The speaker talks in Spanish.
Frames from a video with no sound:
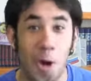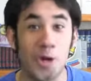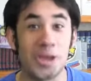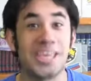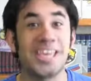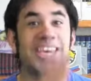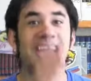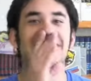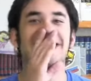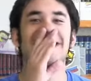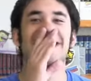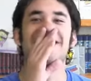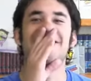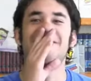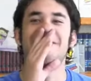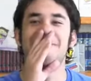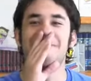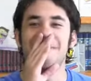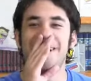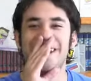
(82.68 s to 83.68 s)
Oye, esa
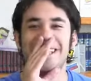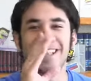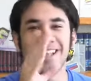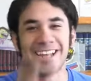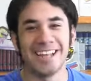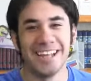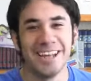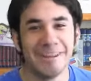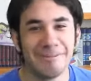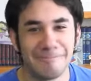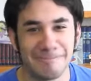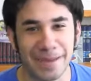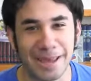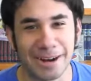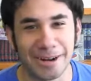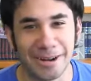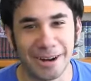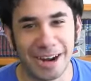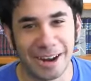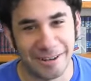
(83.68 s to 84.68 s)
mamá
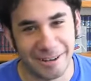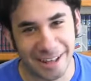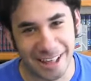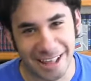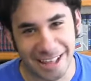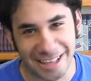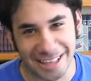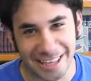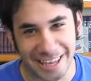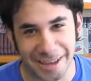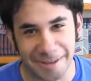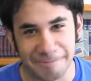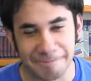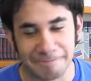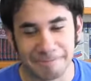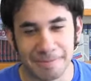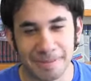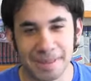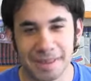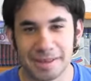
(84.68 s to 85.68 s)
Pero la verdad es
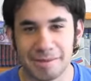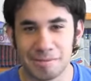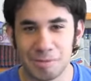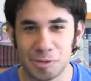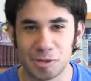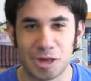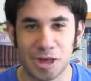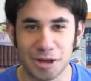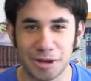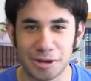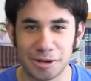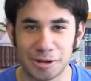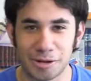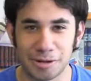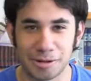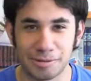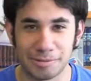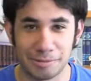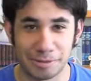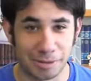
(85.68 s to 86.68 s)
que
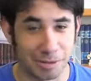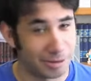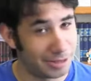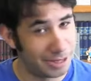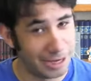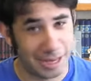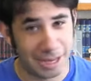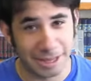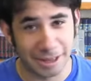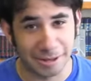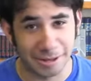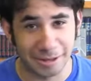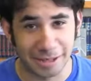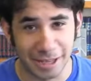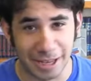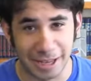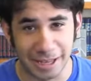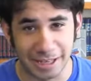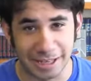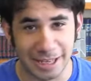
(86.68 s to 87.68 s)
muchos muchos trayectos
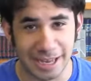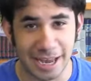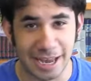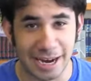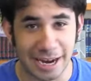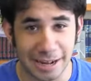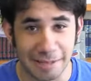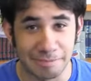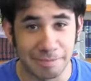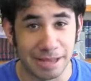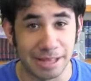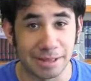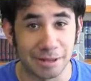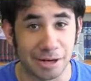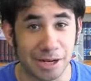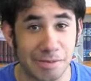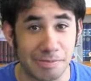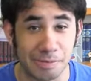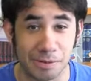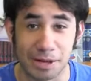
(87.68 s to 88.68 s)
que hacía eran
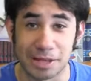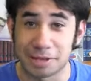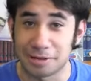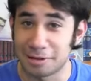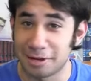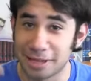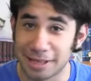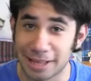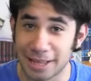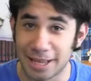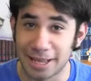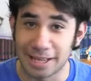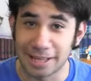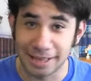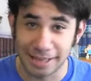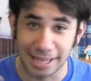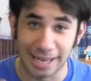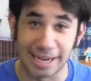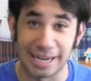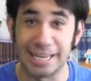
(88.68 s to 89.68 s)
metro y por eso la
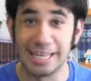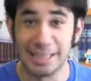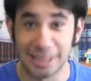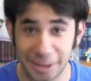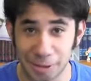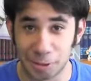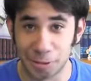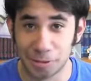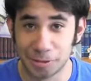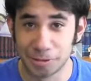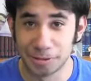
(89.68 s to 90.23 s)
idea del intro.